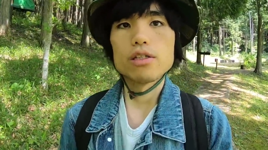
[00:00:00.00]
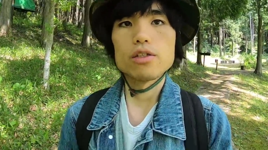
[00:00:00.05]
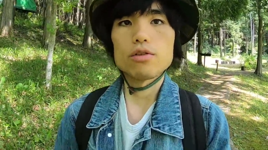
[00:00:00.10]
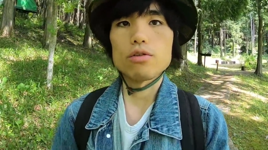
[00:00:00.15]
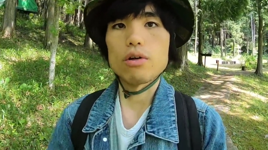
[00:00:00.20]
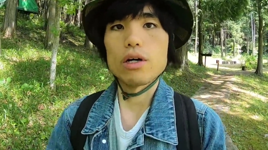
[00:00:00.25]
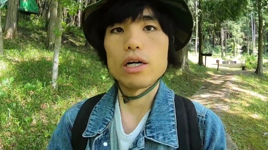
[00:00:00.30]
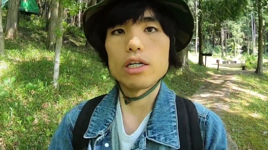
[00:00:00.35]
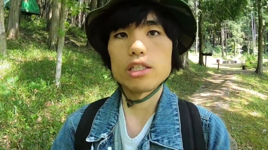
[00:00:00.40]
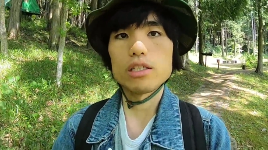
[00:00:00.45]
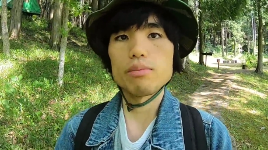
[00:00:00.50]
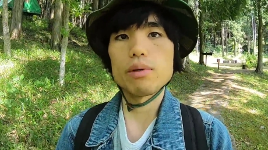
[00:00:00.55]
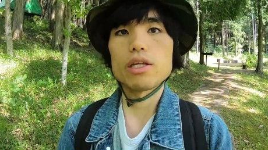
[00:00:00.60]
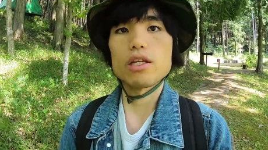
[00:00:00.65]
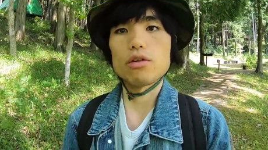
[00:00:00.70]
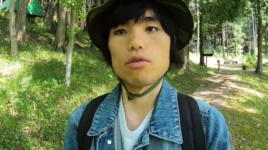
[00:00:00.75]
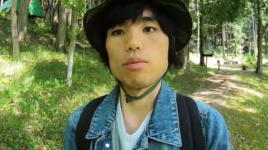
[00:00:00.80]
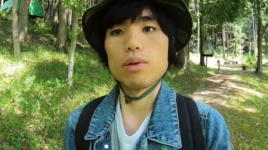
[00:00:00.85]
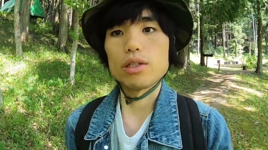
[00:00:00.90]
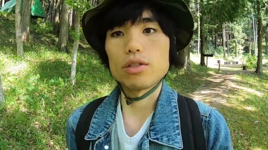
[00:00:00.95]
ちょっと初め
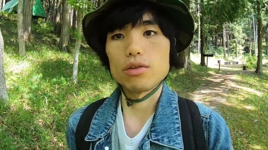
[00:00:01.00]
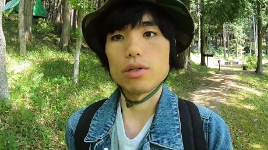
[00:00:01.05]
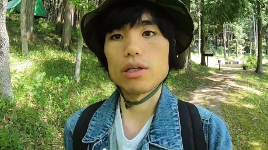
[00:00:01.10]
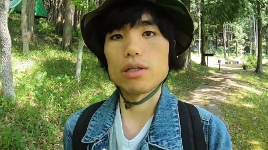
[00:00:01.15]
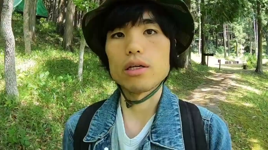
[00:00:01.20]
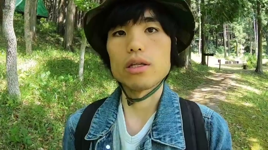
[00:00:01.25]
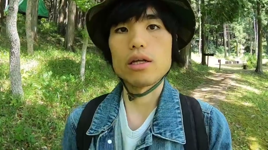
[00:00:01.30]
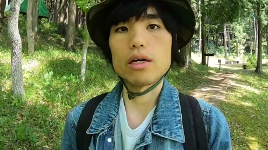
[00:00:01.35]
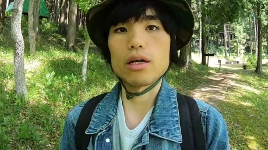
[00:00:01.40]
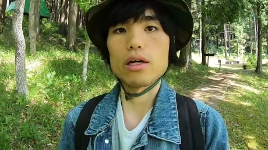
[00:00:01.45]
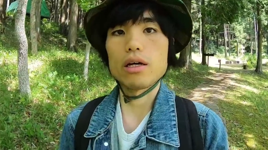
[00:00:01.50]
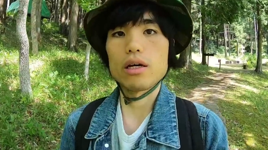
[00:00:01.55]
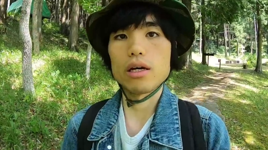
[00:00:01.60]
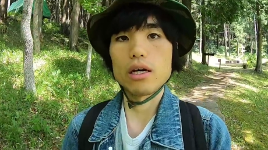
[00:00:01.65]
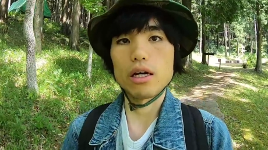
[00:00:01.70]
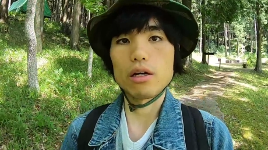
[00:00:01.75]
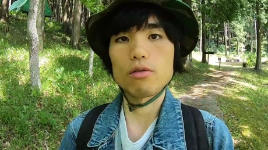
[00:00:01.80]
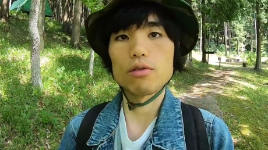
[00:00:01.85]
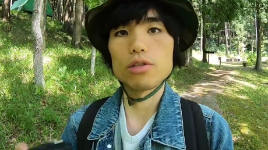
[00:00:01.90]
ての場所なんでね、えー、